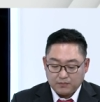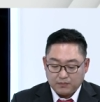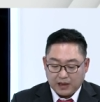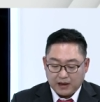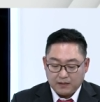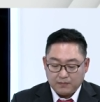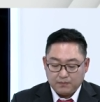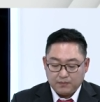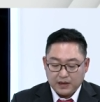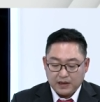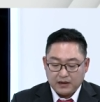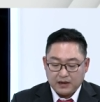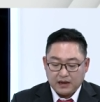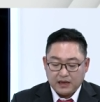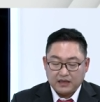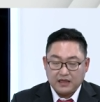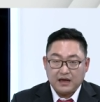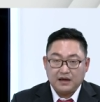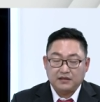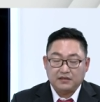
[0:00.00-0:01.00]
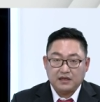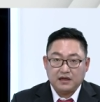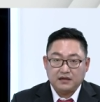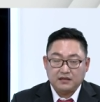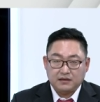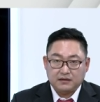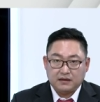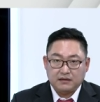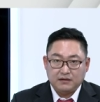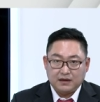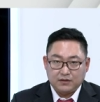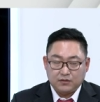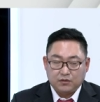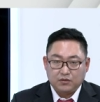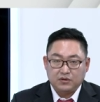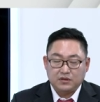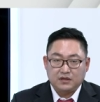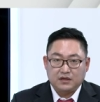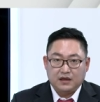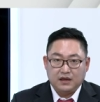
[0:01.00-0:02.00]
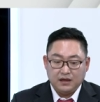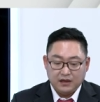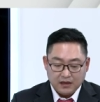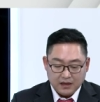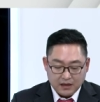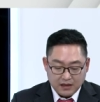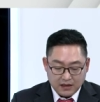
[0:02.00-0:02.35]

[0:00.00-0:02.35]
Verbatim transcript: 100배나 향상시킨과 동시에